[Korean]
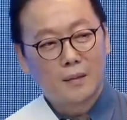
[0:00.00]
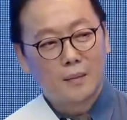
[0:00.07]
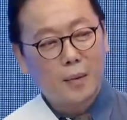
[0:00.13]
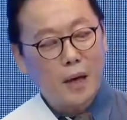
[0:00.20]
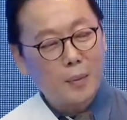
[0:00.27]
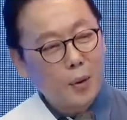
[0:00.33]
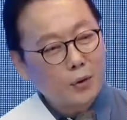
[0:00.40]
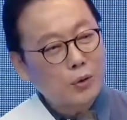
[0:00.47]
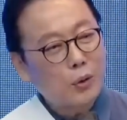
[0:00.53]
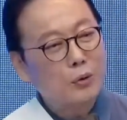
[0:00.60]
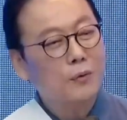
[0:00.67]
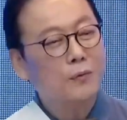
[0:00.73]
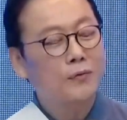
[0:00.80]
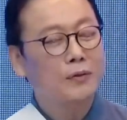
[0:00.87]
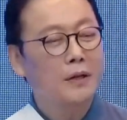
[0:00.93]
매번
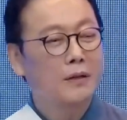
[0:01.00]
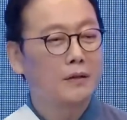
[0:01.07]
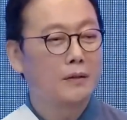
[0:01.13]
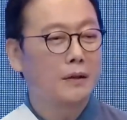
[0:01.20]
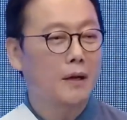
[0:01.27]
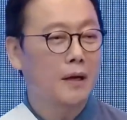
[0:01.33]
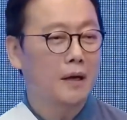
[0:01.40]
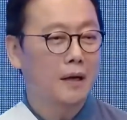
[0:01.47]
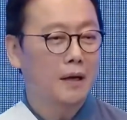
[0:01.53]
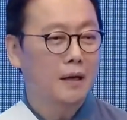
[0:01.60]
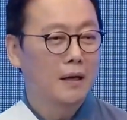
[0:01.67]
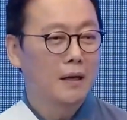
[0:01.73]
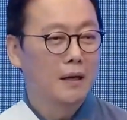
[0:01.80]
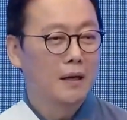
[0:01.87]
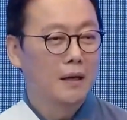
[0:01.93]
컷오프 됐는데
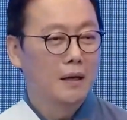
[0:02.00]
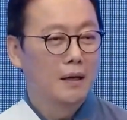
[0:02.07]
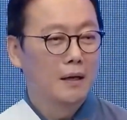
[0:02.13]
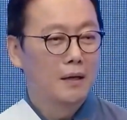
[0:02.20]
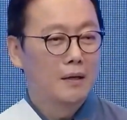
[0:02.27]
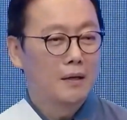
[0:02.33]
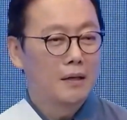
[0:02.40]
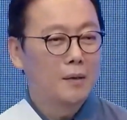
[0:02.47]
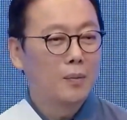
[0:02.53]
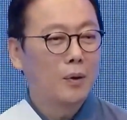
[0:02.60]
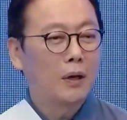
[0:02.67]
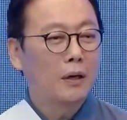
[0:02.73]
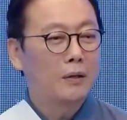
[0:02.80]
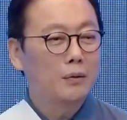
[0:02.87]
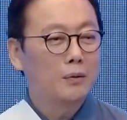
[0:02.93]

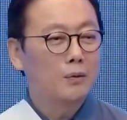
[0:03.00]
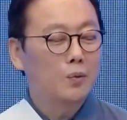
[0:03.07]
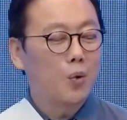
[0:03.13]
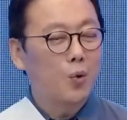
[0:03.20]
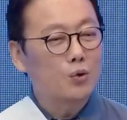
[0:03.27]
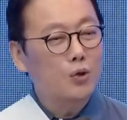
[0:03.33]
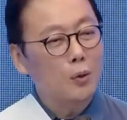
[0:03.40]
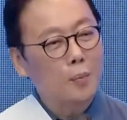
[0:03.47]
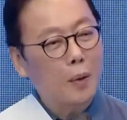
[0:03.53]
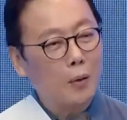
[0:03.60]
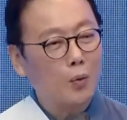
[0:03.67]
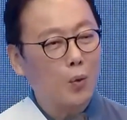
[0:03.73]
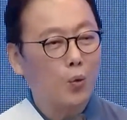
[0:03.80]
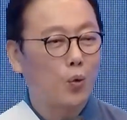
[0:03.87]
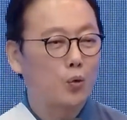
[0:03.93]
이번에는 공천
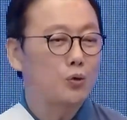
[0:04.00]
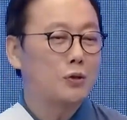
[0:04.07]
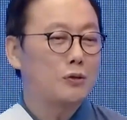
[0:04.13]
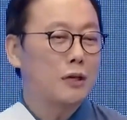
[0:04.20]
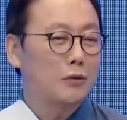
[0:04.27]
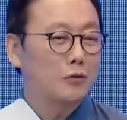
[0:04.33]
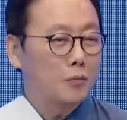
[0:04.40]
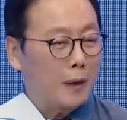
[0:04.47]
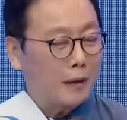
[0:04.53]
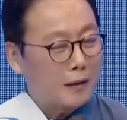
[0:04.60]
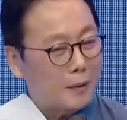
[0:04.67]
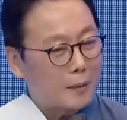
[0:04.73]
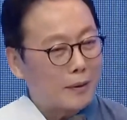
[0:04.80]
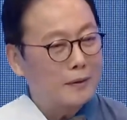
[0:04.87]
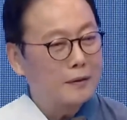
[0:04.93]
받고 공천장도
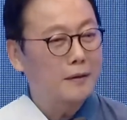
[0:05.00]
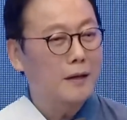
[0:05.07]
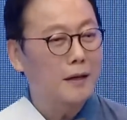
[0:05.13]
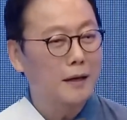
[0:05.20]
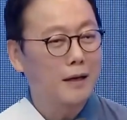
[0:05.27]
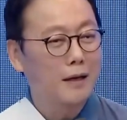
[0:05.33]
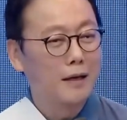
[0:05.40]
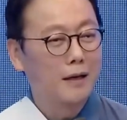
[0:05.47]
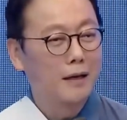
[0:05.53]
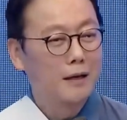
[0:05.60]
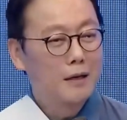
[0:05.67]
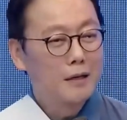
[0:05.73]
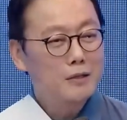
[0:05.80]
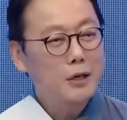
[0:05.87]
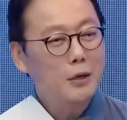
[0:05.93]
반납했는데
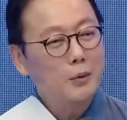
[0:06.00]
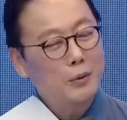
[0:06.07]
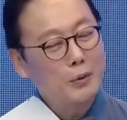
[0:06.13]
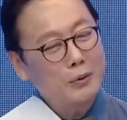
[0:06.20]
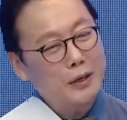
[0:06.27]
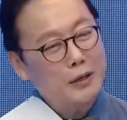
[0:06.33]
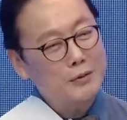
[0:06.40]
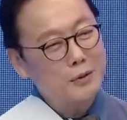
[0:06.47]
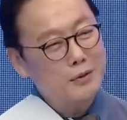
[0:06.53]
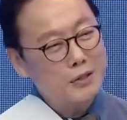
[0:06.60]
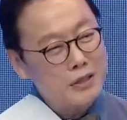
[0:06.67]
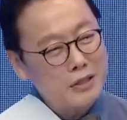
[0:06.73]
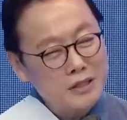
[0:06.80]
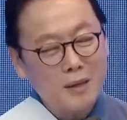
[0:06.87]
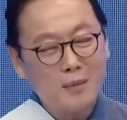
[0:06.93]
최고위원 나와서
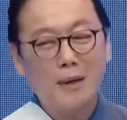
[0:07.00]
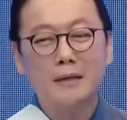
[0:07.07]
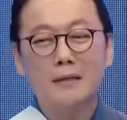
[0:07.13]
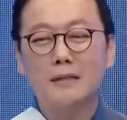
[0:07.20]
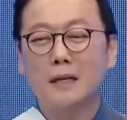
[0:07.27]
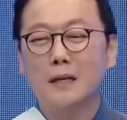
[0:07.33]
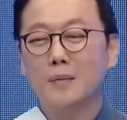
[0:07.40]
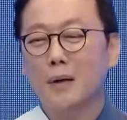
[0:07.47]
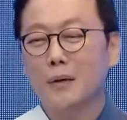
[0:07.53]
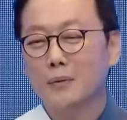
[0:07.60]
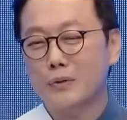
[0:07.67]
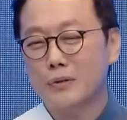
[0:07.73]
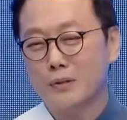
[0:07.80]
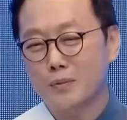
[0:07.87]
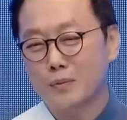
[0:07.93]
진짜 많은
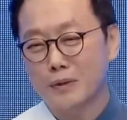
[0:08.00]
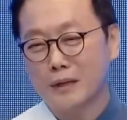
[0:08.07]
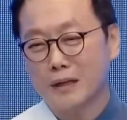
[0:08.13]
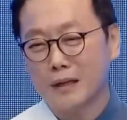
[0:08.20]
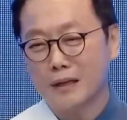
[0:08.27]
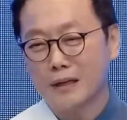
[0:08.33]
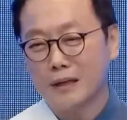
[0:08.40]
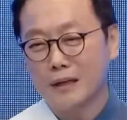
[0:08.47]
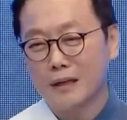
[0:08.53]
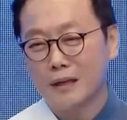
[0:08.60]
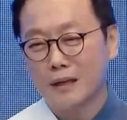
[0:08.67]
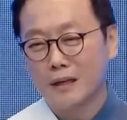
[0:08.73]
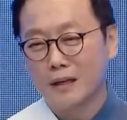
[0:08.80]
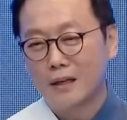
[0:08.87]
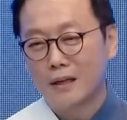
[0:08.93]
사랑받고 있습니다.
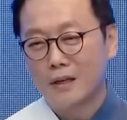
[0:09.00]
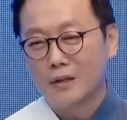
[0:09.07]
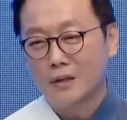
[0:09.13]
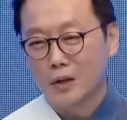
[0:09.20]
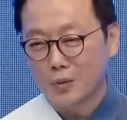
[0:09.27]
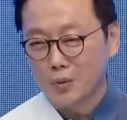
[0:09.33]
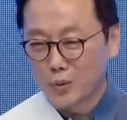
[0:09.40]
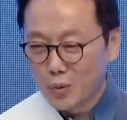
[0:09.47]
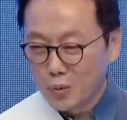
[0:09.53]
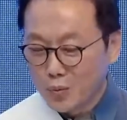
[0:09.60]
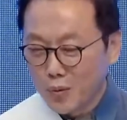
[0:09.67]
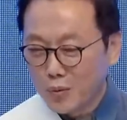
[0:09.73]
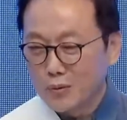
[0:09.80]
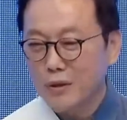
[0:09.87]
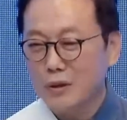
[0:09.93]
여러분
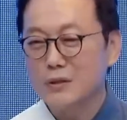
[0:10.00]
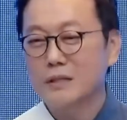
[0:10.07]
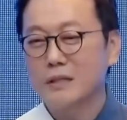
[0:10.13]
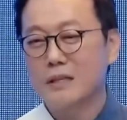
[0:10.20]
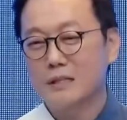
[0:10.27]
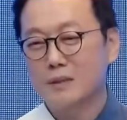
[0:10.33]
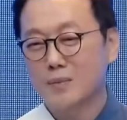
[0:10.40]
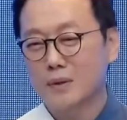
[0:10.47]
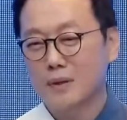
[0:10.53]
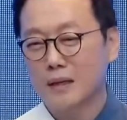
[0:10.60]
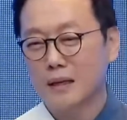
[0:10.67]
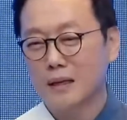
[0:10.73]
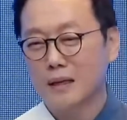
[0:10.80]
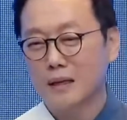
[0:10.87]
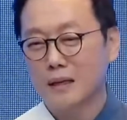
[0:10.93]
온몸을
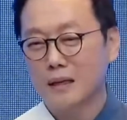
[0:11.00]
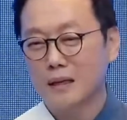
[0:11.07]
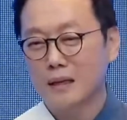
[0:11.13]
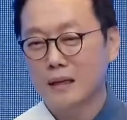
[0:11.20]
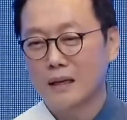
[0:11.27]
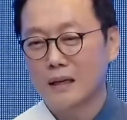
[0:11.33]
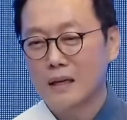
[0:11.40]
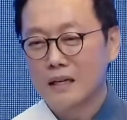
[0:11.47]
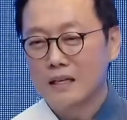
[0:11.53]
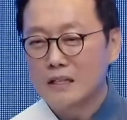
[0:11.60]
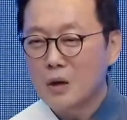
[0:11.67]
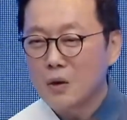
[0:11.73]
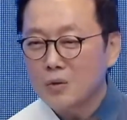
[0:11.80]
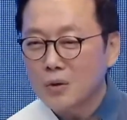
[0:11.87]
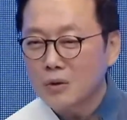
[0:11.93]
던지겠습니다. 이
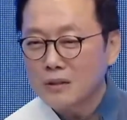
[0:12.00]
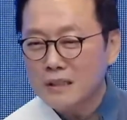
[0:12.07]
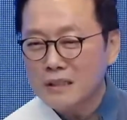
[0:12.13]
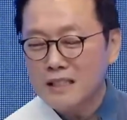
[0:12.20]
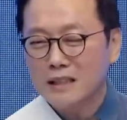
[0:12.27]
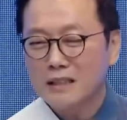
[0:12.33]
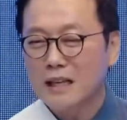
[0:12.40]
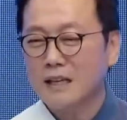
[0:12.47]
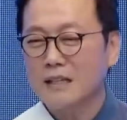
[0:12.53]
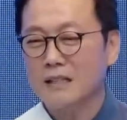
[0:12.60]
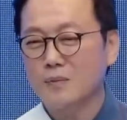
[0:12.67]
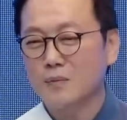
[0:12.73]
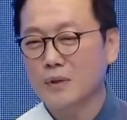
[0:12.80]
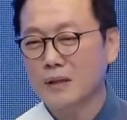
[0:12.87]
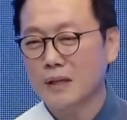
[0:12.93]
정권
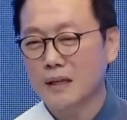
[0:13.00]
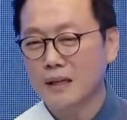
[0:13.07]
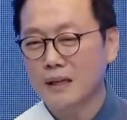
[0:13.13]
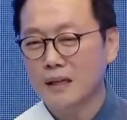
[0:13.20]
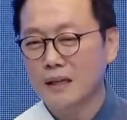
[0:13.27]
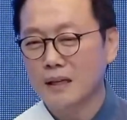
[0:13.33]
끝장내겠습니다.